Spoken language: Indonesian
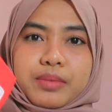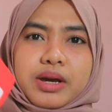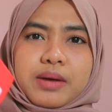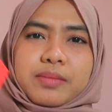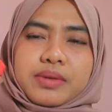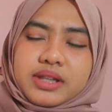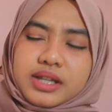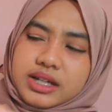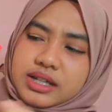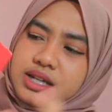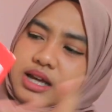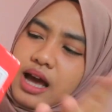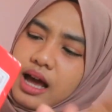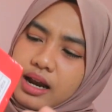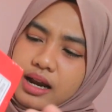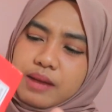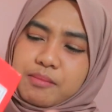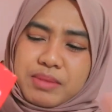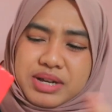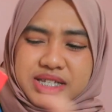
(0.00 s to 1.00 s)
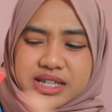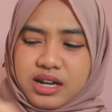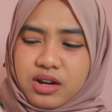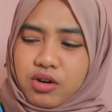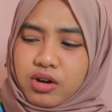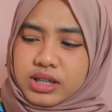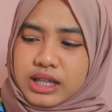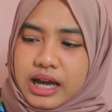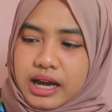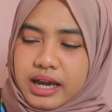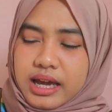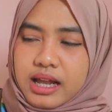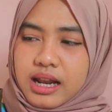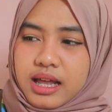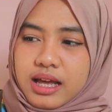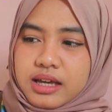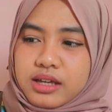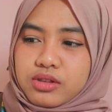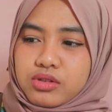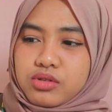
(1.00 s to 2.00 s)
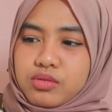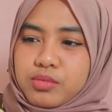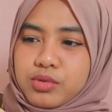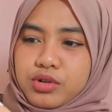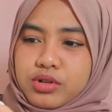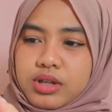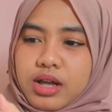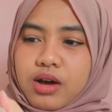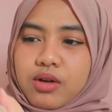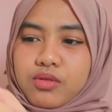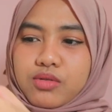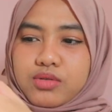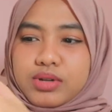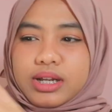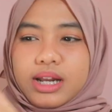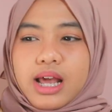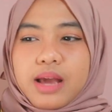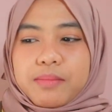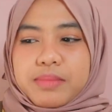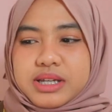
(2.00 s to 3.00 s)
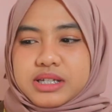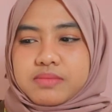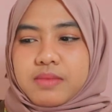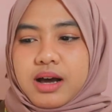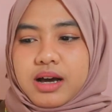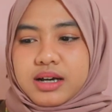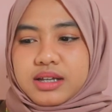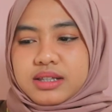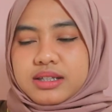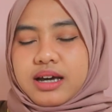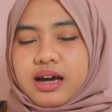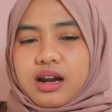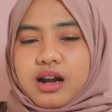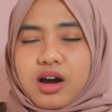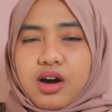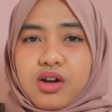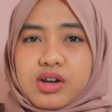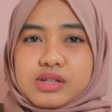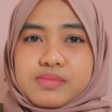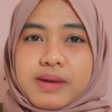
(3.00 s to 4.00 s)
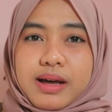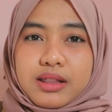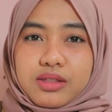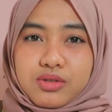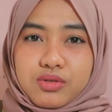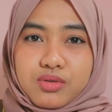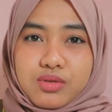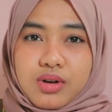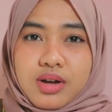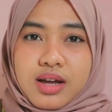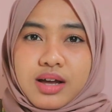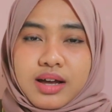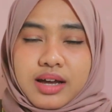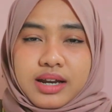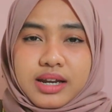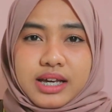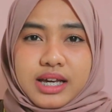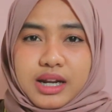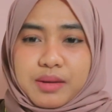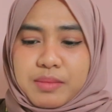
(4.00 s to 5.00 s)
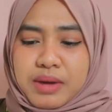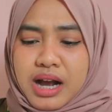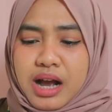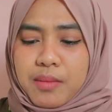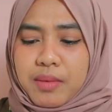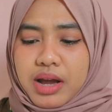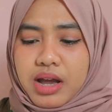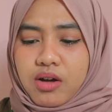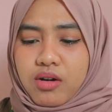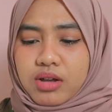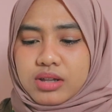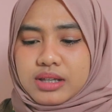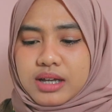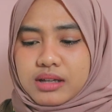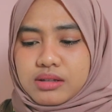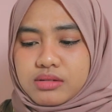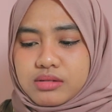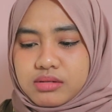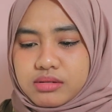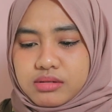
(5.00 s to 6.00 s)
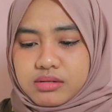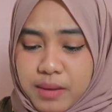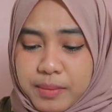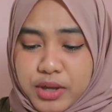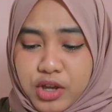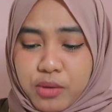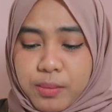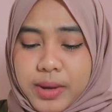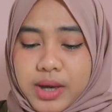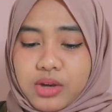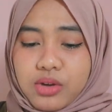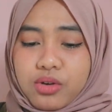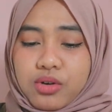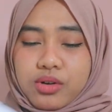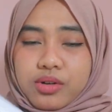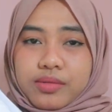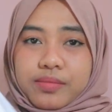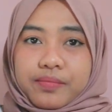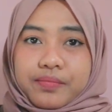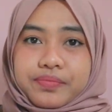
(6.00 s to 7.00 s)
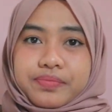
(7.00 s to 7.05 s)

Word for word: tapi yang penting dia masih ada kotaknya lah itu menurut aku nilai plus banget karena kalau sepatu dikirim yang nggak pakai kotak tuh bakal penyok-penyok